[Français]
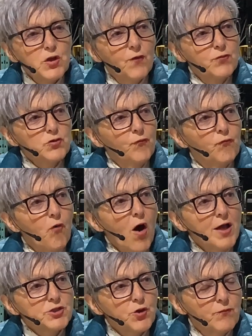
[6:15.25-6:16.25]
si on veut
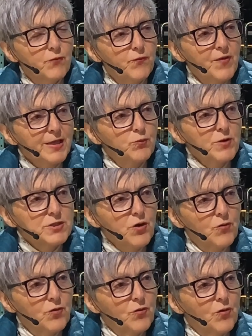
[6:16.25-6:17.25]
voir ce que vous faites, où est-ce
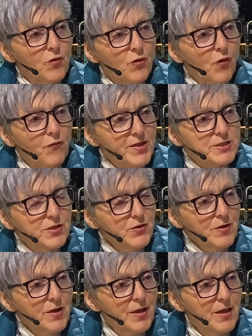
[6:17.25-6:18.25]
qu'on fait ça?